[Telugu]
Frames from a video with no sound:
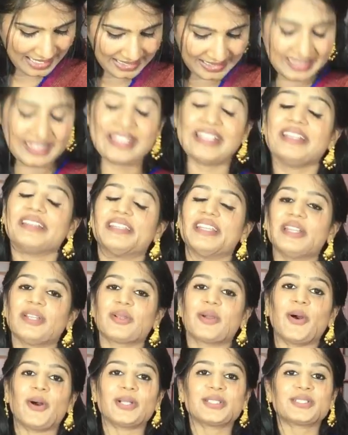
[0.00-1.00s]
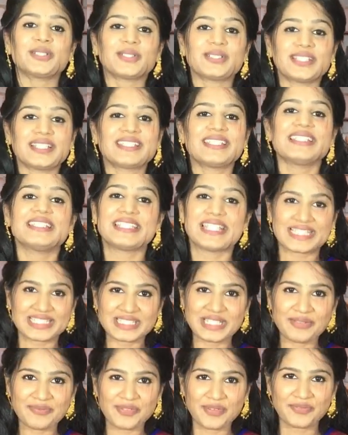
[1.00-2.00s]
అండ్ దీని కాస్ట్ వచ్చేసి
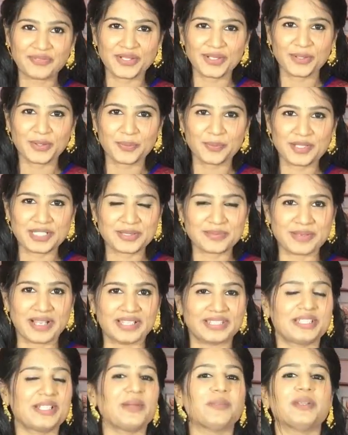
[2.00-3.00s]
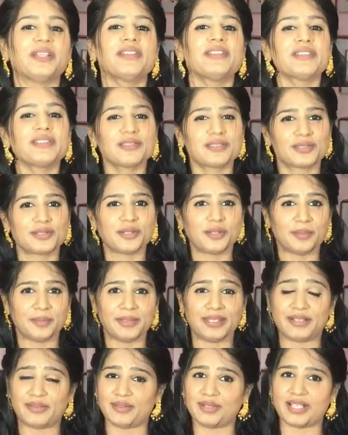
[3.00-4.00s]
సిక్స్టీన్ ఫిఫ్టీ రూపీస్ మాత్రమే సో
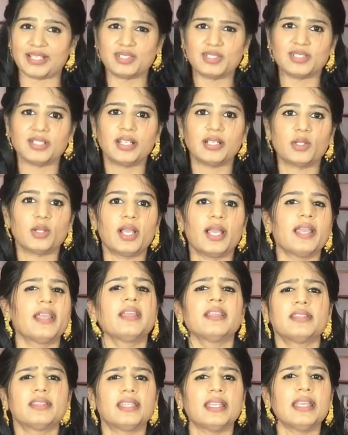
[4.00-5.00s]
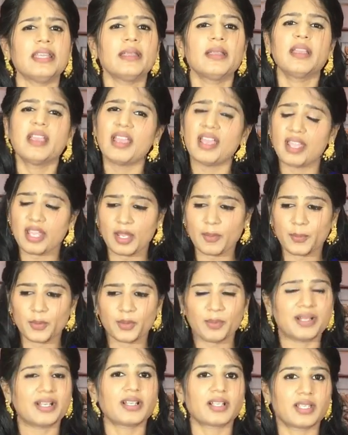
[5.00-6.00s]
మీకు నచ్చినట్టుగా అయితే
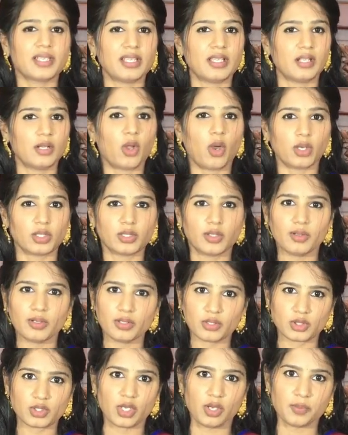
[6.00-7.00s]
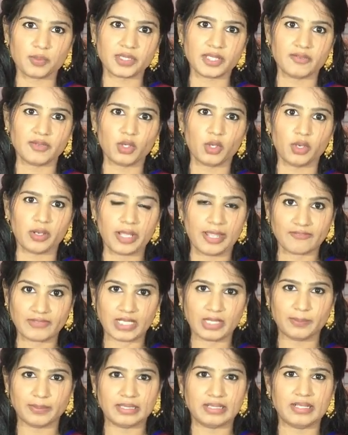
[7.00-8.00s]
ఇప్పుడు మనకి లాక్డౌన్లో షాప్స్ అవి
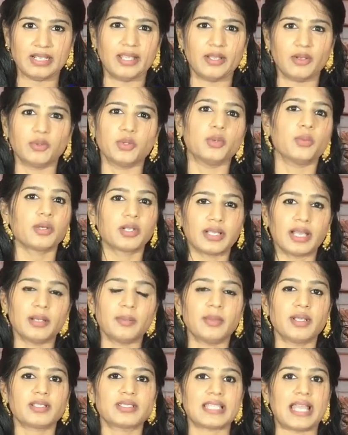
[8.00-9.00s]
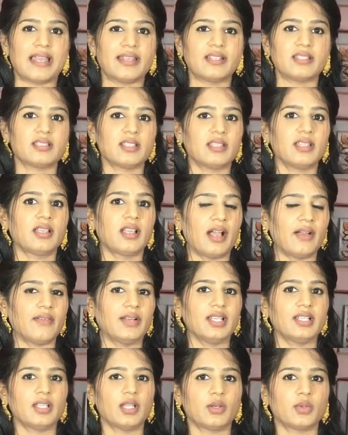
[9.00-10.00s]
అవైలబుల్ లేవు కానీ మీకు శారీస్ అది
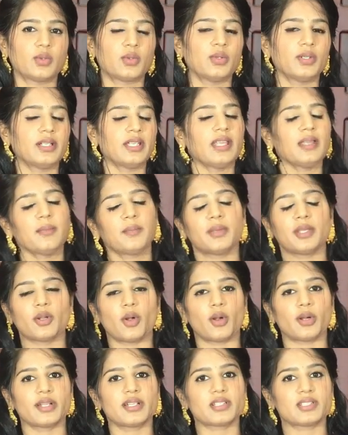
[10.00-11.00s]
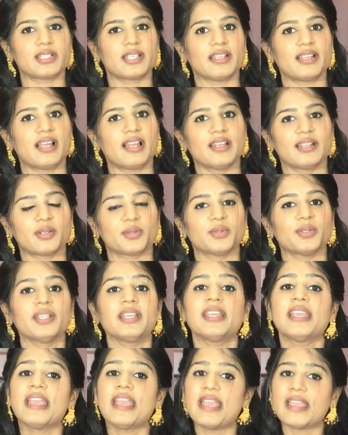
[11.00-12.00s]
కావాలి అనుకుంటే మీరు ఆర్డర్
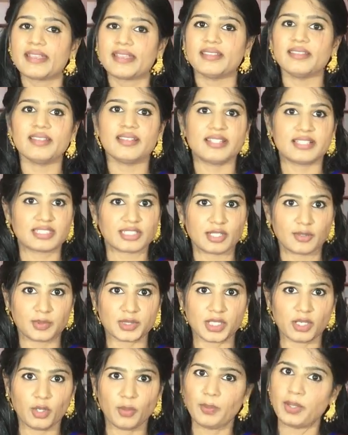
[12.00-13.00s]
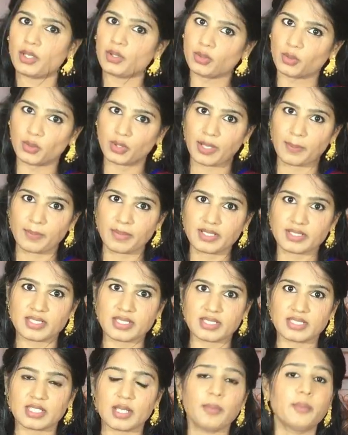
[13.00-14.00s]
చేయాలనుకుంటే కింద డిస్క్రిప్షన్లో మీకు టూ
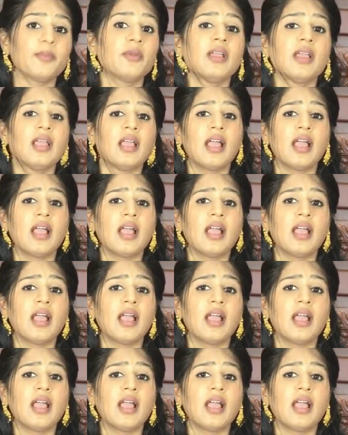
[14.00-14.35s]
నెంబర్స్ ఇస్తాం